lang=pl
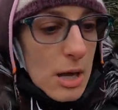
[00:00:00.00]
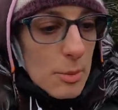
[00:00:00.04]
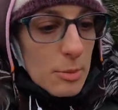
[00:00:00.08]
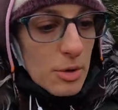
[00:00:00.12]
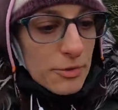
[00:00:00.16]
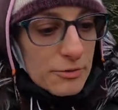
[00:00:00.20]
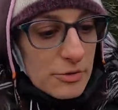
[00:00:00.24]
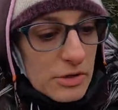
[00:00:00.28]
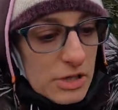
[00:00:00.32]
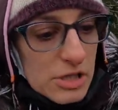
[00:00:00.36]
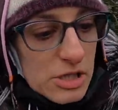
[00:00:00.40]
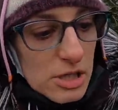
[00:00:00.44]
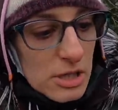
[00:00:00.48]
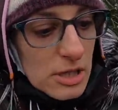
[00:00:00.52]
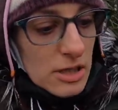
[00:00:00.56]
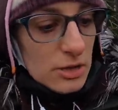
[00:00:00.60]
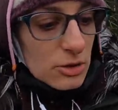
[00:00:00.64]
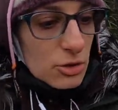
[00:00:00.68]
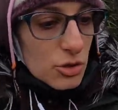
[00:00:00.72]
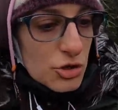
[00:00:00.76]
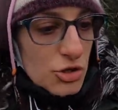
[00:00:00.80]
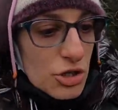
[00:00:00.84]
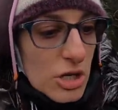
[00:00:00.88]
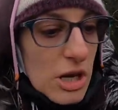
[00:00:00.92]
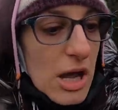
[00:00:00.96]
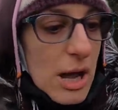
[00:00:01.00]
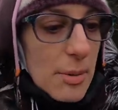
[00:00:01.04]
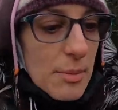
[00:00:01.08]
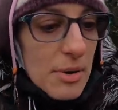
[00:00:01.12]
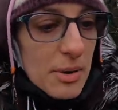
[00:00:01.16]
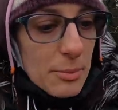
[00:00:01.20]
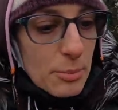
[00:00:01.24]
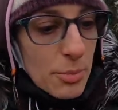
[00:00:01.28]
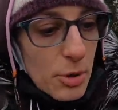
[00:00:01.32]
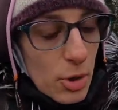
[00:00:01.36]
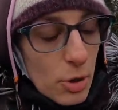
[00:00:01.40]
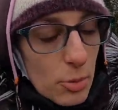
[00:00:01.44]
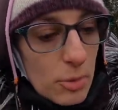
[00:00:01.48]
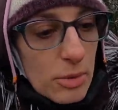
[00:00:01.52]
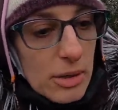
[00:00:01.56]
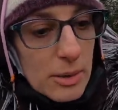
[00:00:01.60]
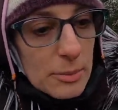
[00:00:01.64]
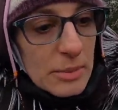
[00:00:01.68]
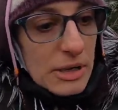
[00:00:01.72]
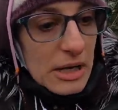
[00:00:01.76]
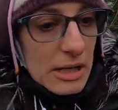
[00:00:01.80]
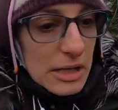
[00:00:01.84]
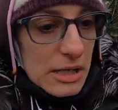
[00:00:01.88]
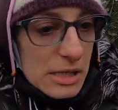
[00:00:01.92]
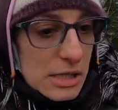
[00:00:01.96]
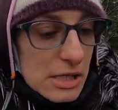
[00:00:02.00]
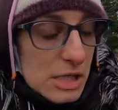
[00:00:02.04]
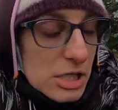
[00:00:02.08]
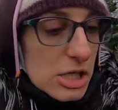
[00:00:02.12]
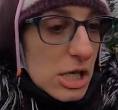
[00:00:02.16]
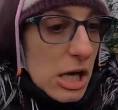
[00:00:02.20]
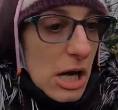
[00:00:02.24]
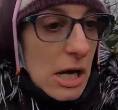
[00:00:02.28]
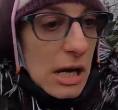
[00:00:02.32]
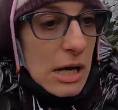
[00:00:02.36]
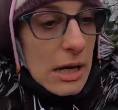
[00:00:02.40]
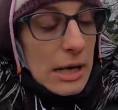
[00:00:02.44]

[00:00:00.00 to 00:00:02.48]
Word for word: bo wyjdzie na to, że ja mam problem jakiś.